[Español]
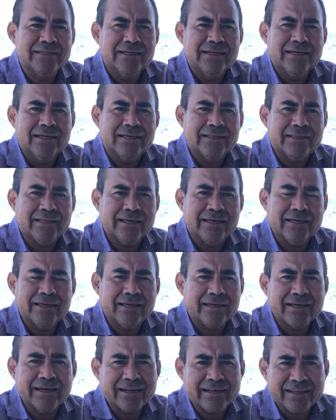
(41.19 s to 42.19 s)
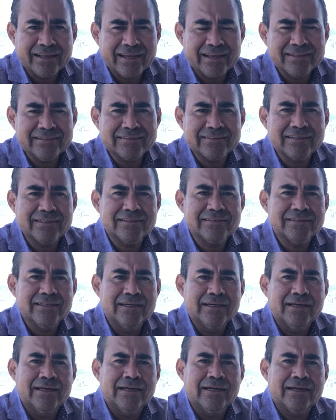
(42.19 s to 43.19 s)
que tiene muchísimos años
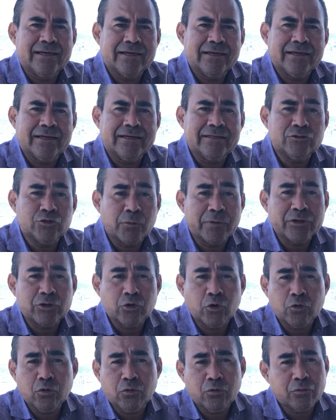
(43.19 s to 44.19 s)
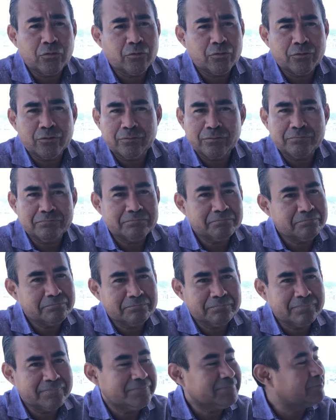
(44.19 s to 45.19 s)
generando empleos para
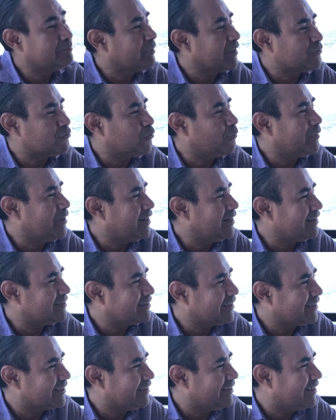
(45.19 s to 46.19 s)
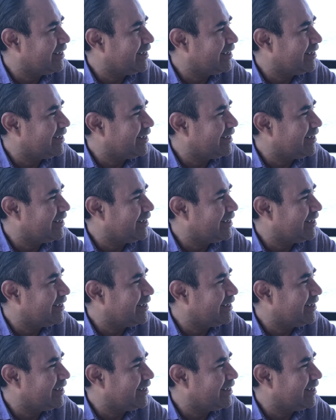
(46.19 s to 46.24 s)
las familias de,